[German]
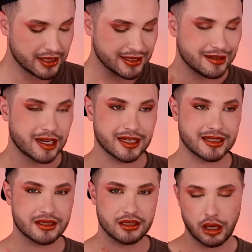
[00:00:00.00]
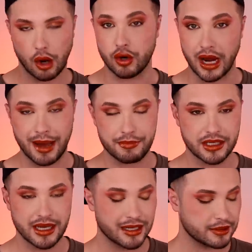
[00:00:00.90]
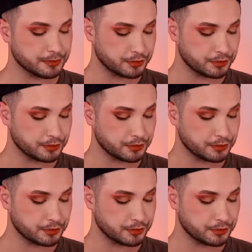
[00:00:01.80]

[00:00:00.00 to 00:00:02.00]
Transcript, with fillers: das auch eine Haptik hat